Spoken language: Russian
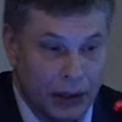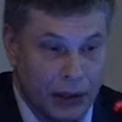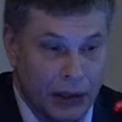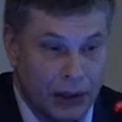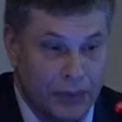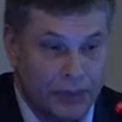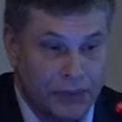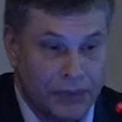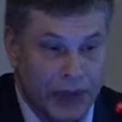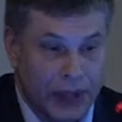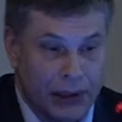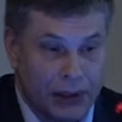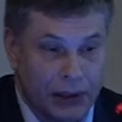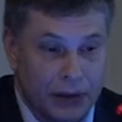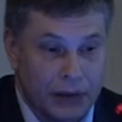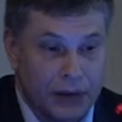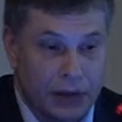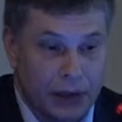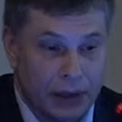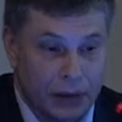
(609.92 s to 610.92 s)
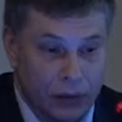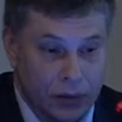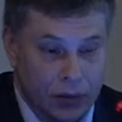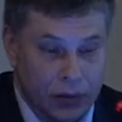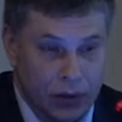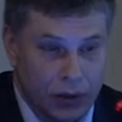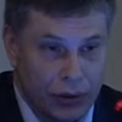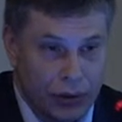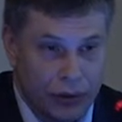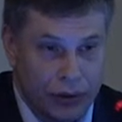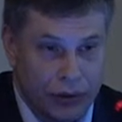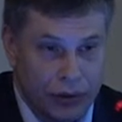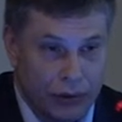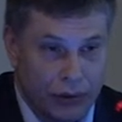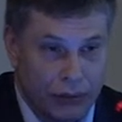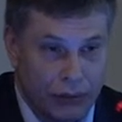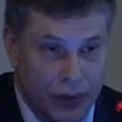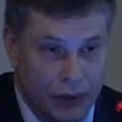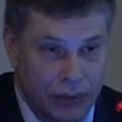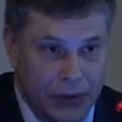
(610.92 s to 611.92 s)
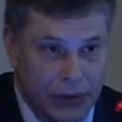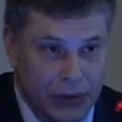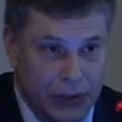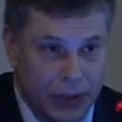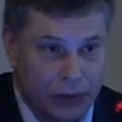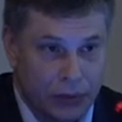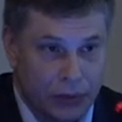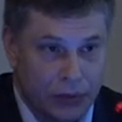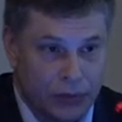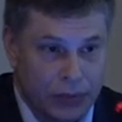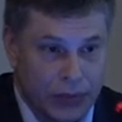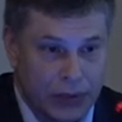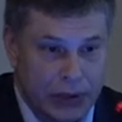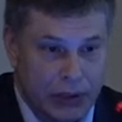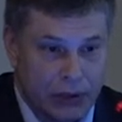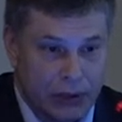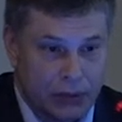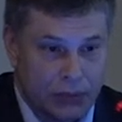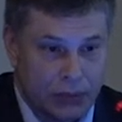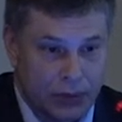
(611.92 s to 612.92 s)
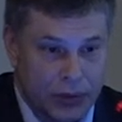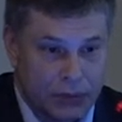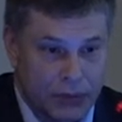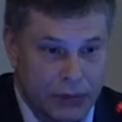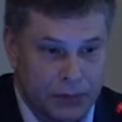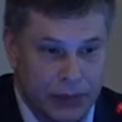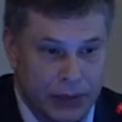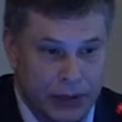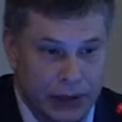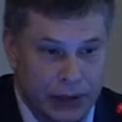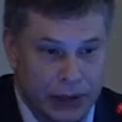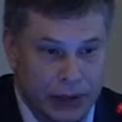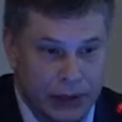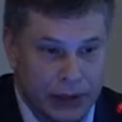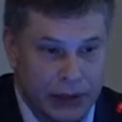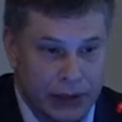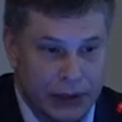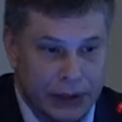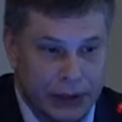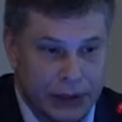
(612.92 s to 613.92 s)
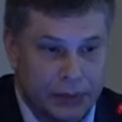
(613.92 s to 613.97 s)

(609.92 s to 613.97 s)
Далее, следующий момент, с которым мы столкнулись, посмотрите,